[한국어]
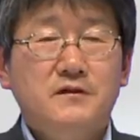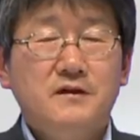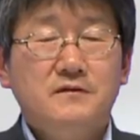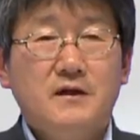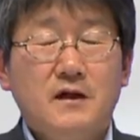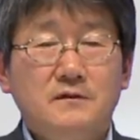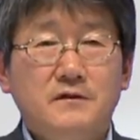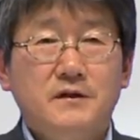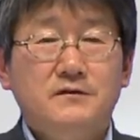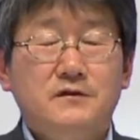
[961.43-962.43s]
생산하는
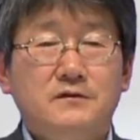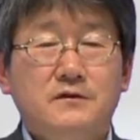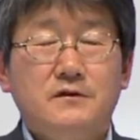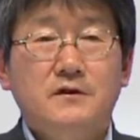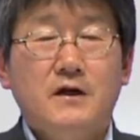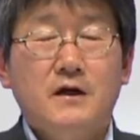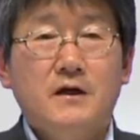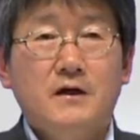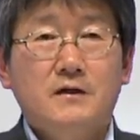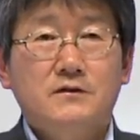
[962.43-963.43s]
데 있어서
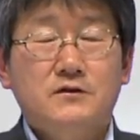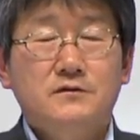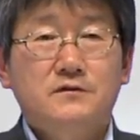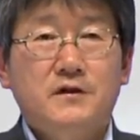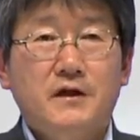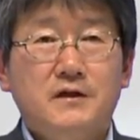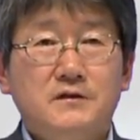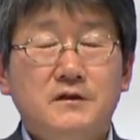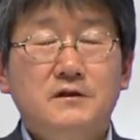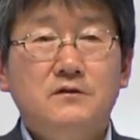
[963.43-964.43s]
전
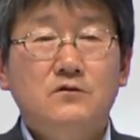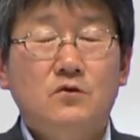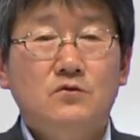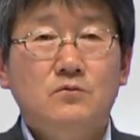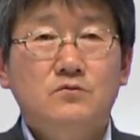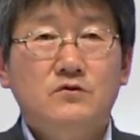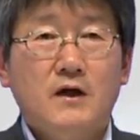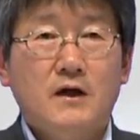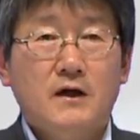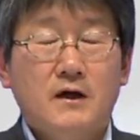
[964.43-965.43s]
세계적인 노동
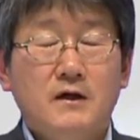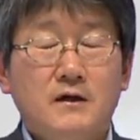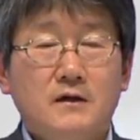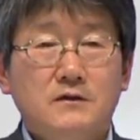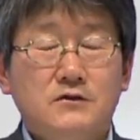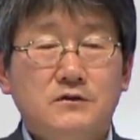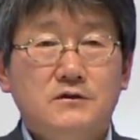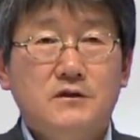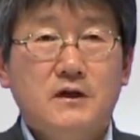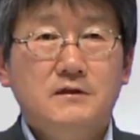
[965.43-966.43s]
분화가
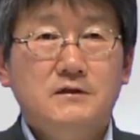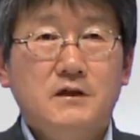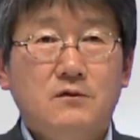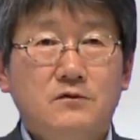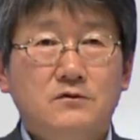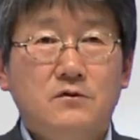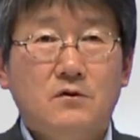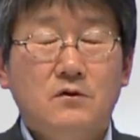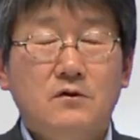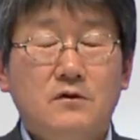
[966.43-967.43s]
적절한
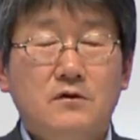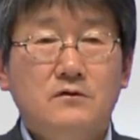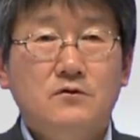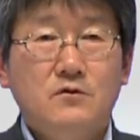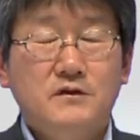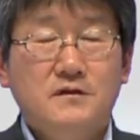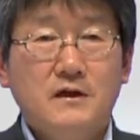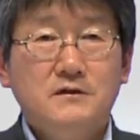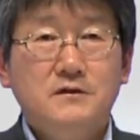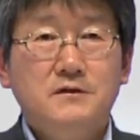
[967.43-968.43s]
차원으로 또
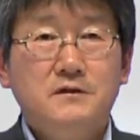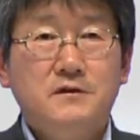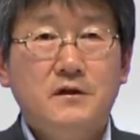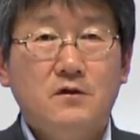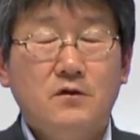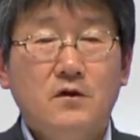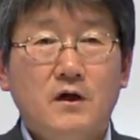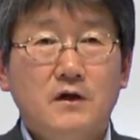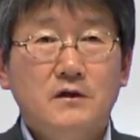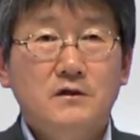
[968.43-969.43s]
이상적 형태로
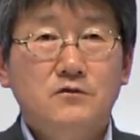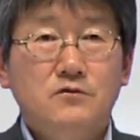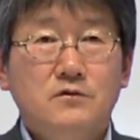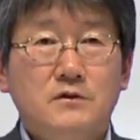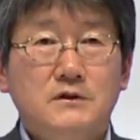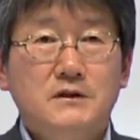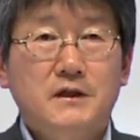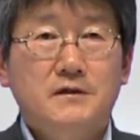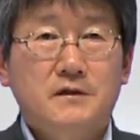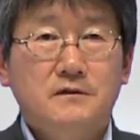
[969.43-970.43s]

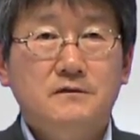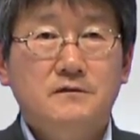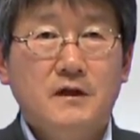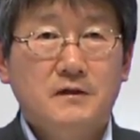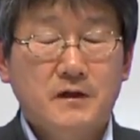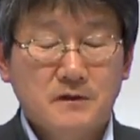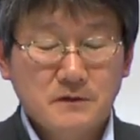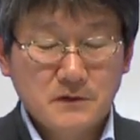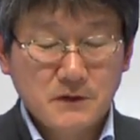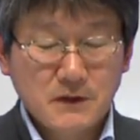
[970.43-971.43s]
이루어지게 되는
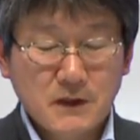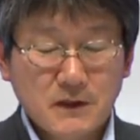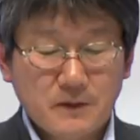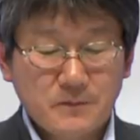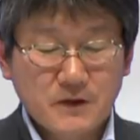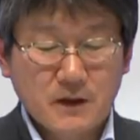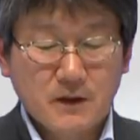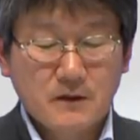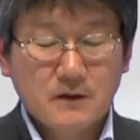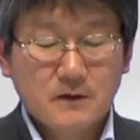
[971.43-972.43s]
상태를 이야기합니다.
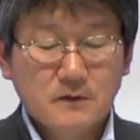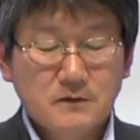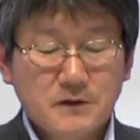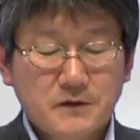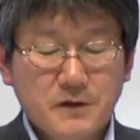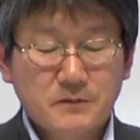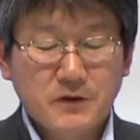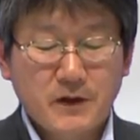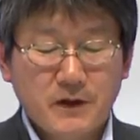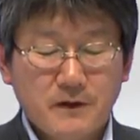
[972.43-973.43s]
그렇기
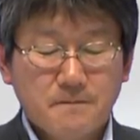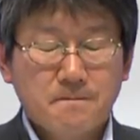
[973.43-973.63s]
때문에